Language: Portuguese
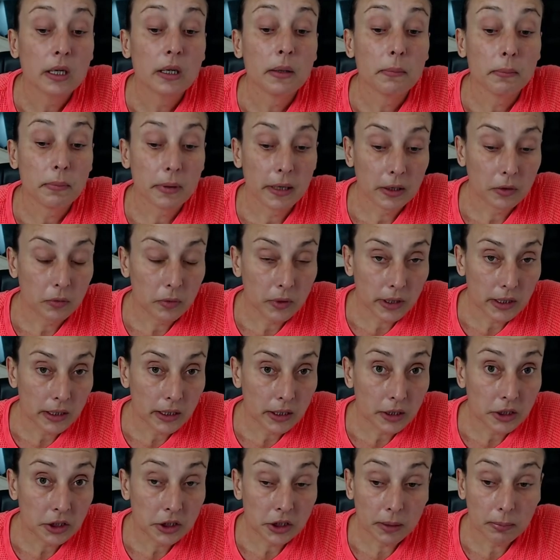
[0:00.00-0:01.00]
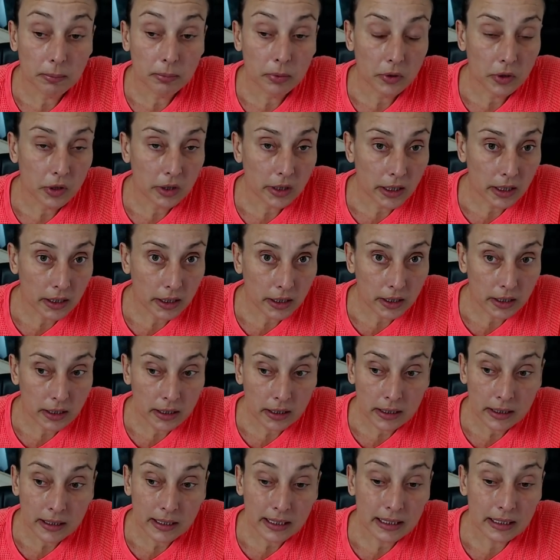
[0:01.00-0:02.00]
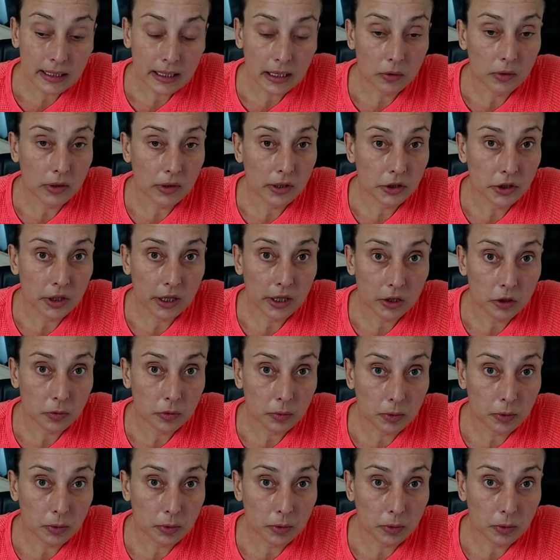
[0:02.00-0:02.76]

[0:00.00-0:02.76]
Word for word: Pego ele, já ponho ele na guia e trago ele direto.